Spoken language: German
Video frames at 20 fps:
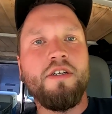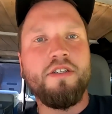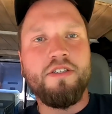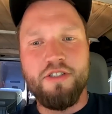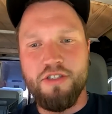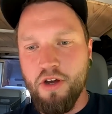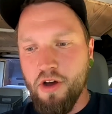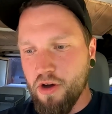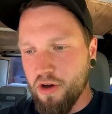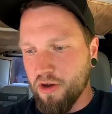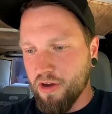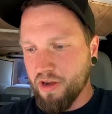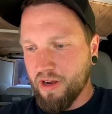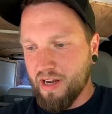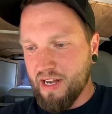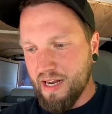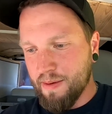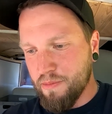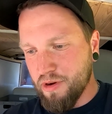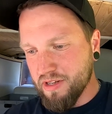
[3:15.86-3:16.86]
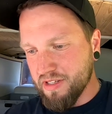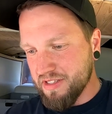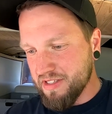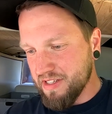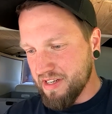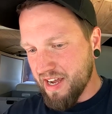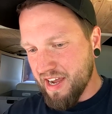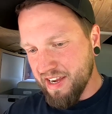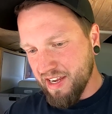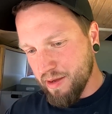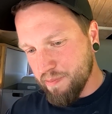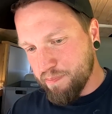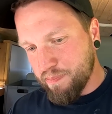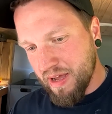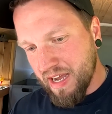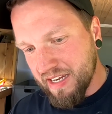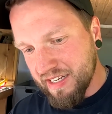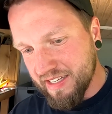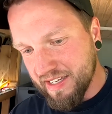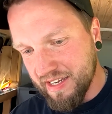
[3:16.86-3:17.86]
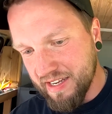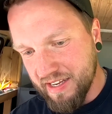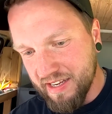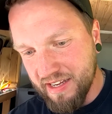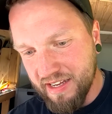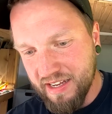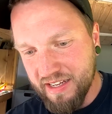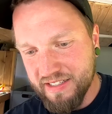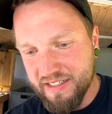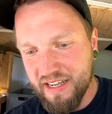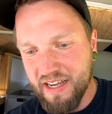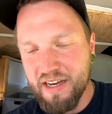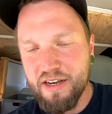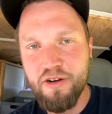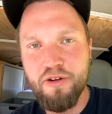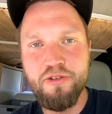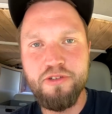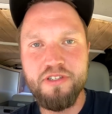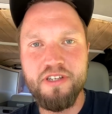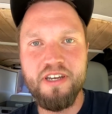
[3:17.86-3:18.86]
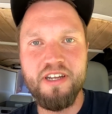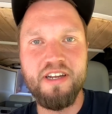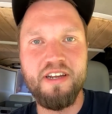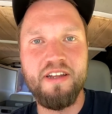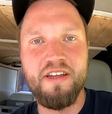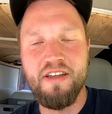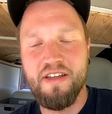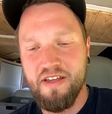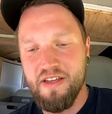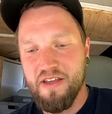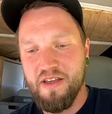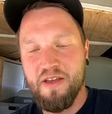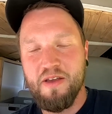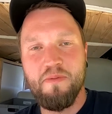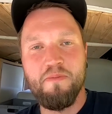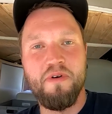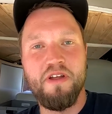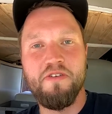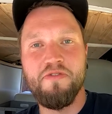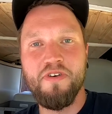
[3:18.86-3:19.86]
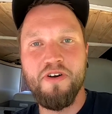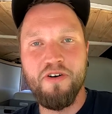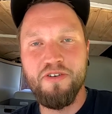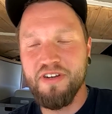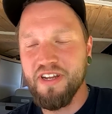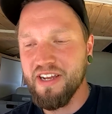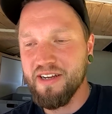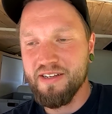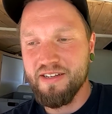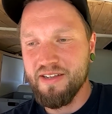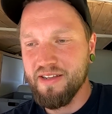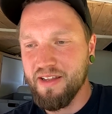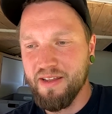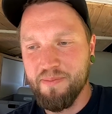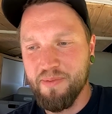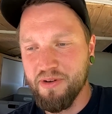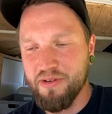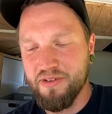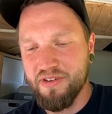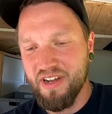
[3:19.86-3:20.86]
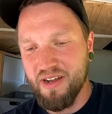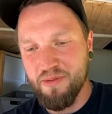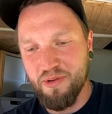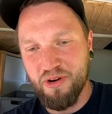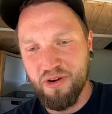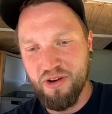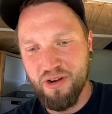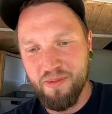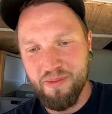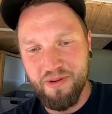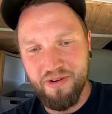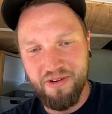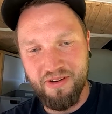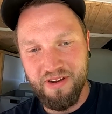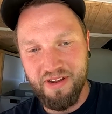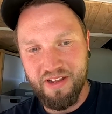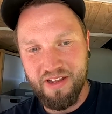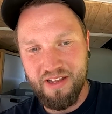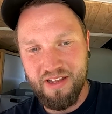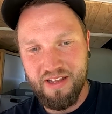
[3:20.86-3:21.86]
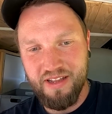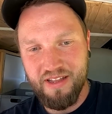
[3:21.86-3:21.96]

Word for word: So, Klamotten sind eingepackt. Es kann losgehen. Meine Frau denkt, ich bin total bekloppt, Leute.